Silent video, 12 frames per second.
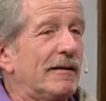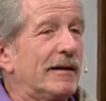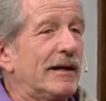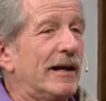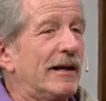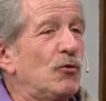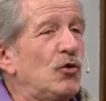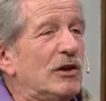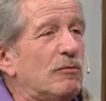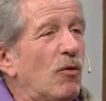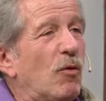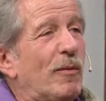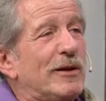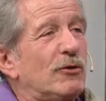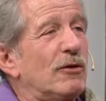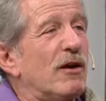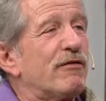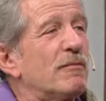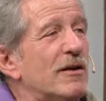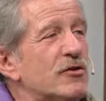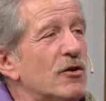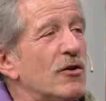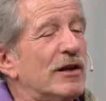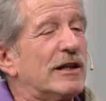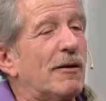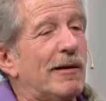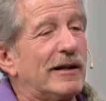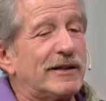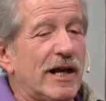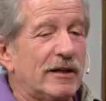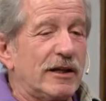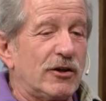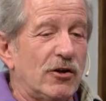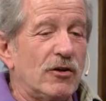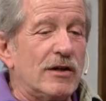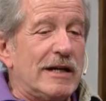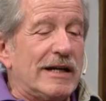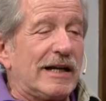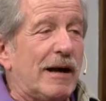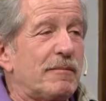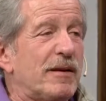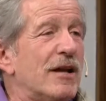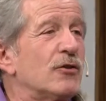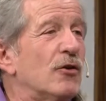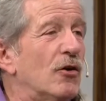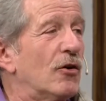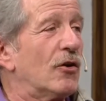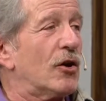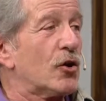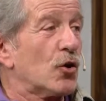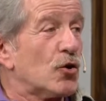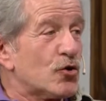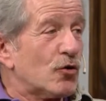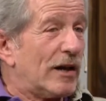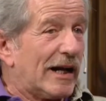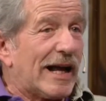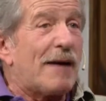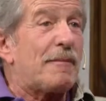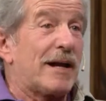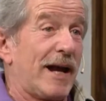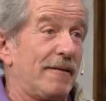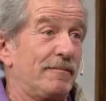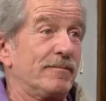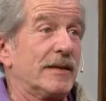en el último momento de la filmación, estaba el técnico cambiando el rollo de la cámara.